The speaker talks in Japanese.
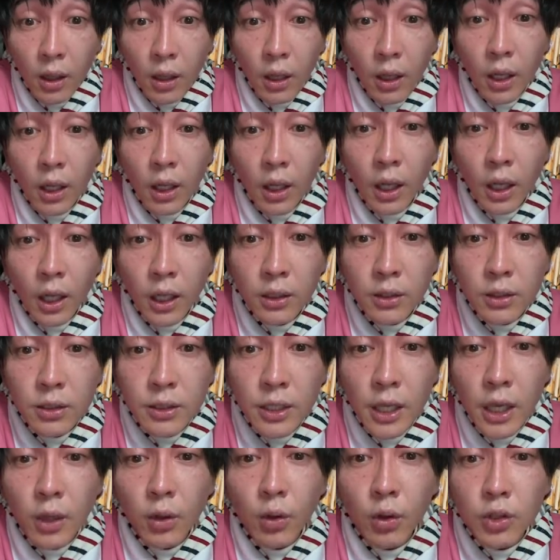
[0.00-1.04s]
えーと、
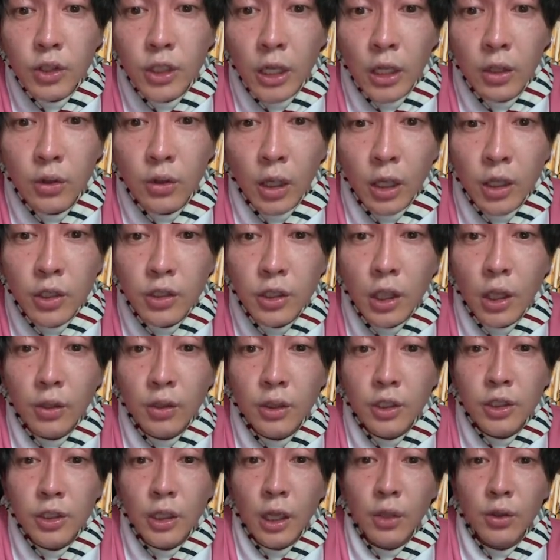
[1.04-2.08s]
聖子ちゃんと明日
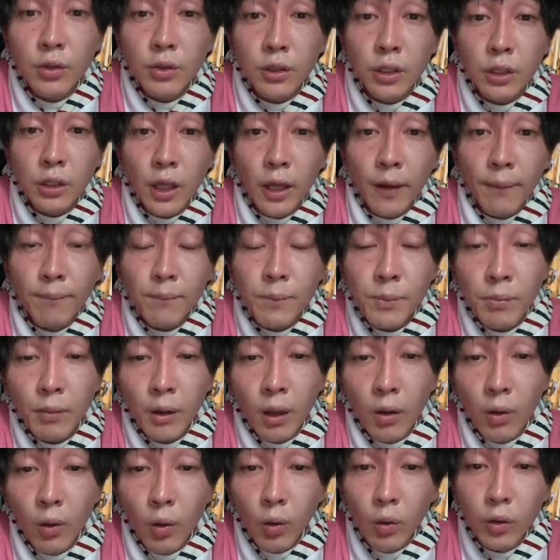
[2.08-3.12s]
したのにね、
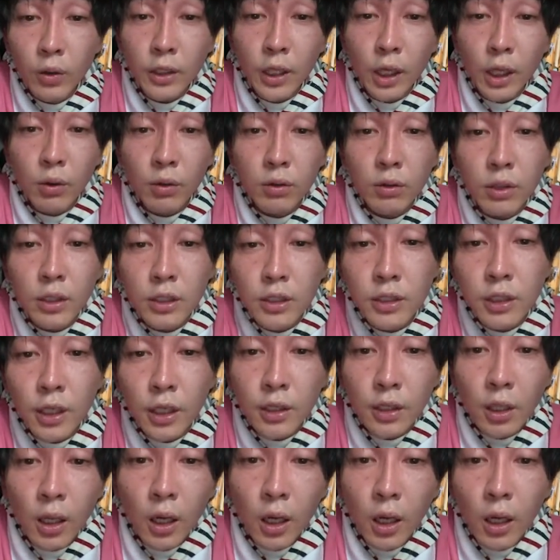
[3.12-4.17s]
音源を送りつ
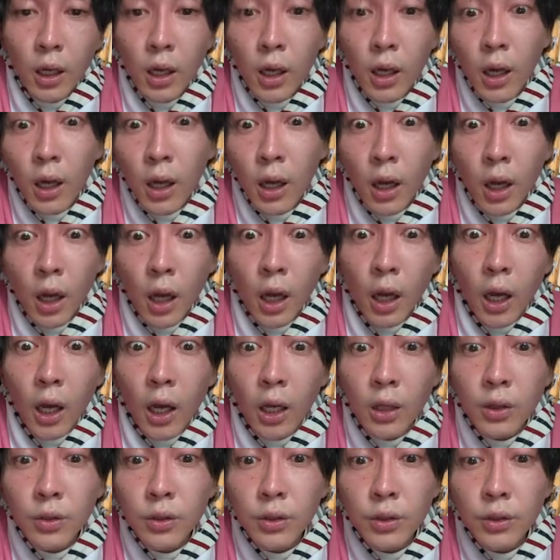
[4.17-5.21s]
けたら、
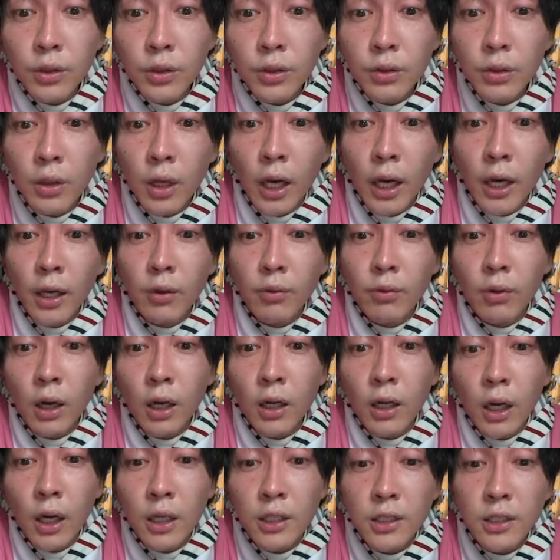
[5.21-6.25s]
あの由来
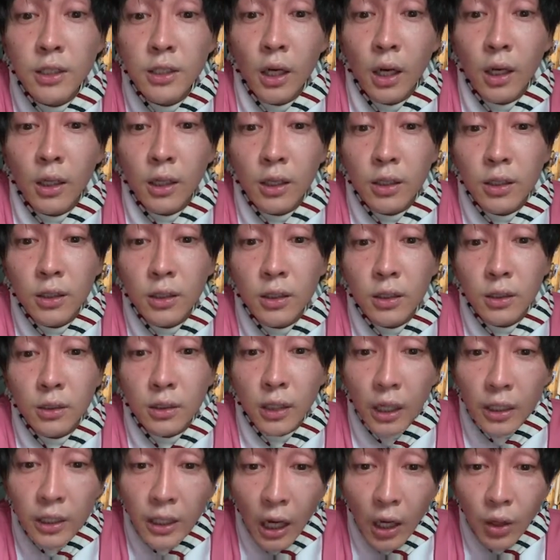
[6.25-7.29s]
は歌詞からだし、
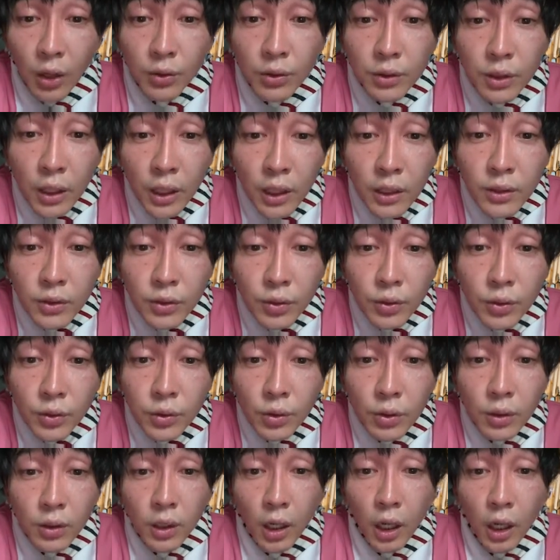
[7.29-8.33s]
何あの、何どういうこ
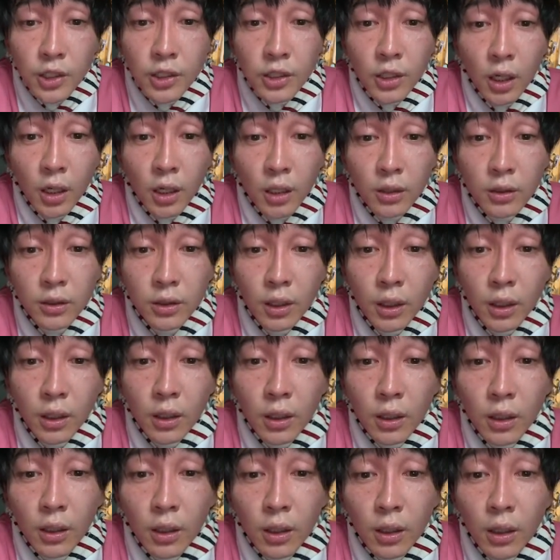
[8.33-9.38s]
と？歌詞からって。
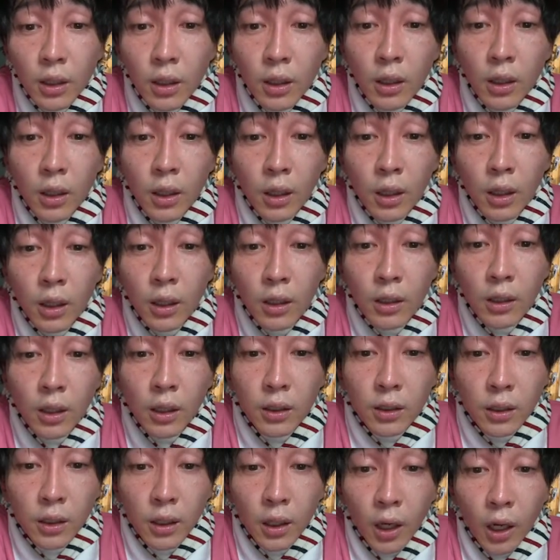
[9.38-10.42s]
え、
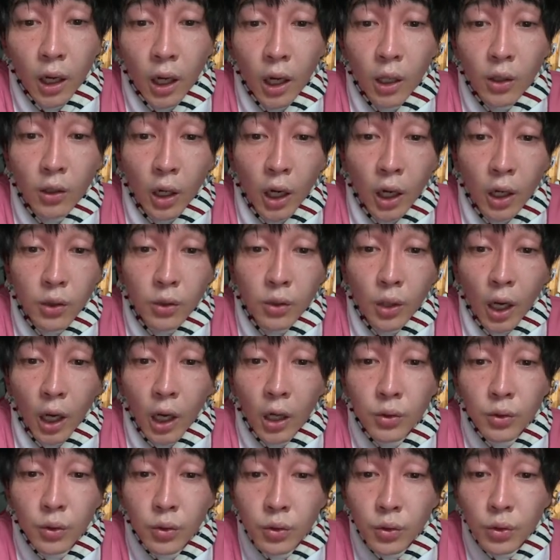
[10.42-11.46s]
何あ、あの、
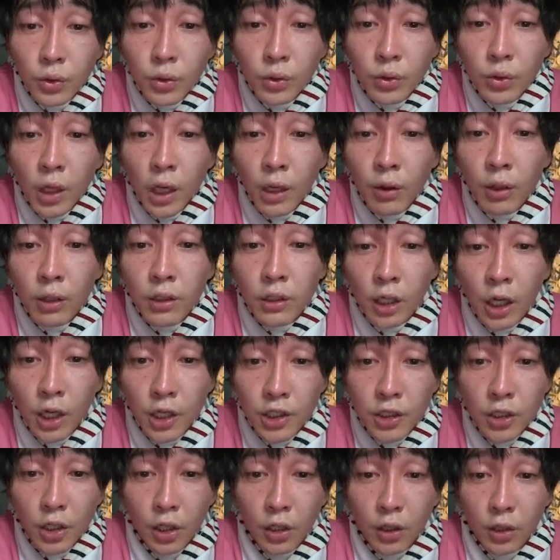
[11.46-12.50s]
あのの由来は歌
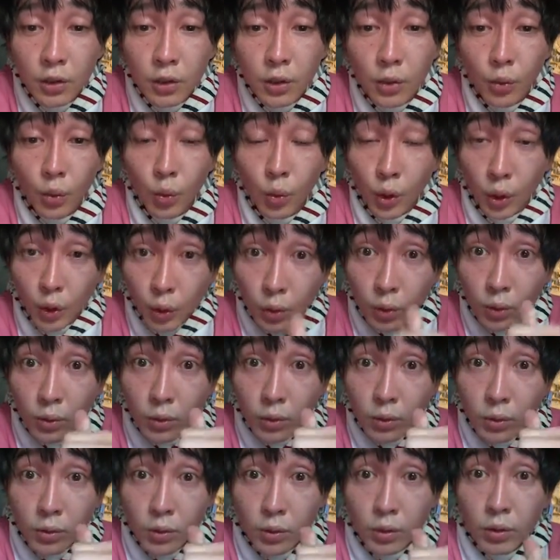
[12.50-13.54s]
詞からだって言って、俺の
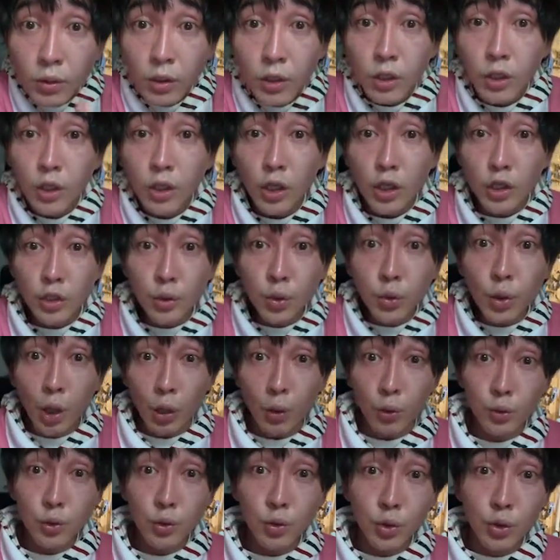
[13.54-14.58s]
え、そう
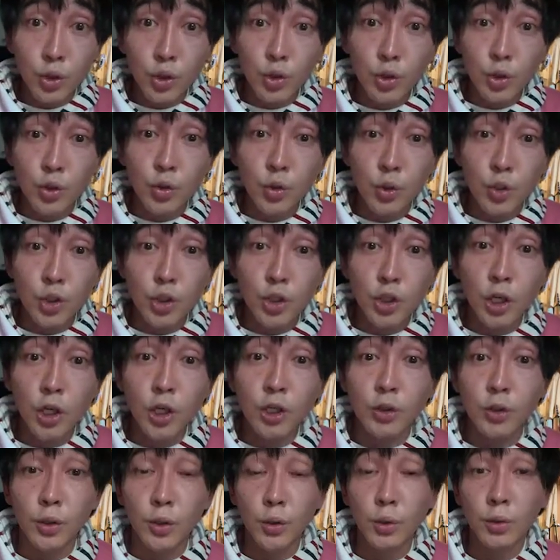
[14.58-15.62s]
なの？それ、それ知ら
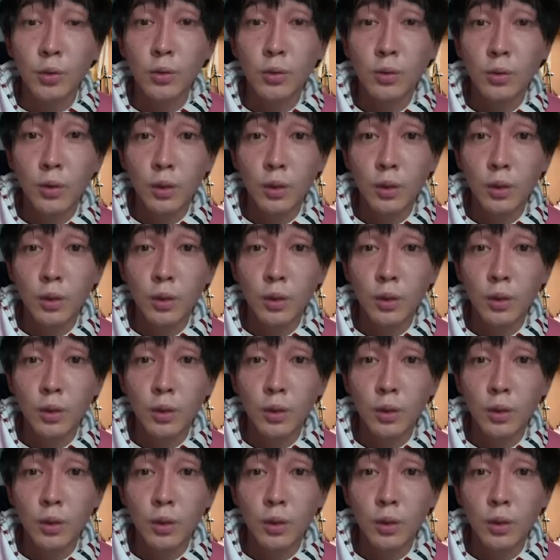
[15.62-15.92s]
ないんだけど。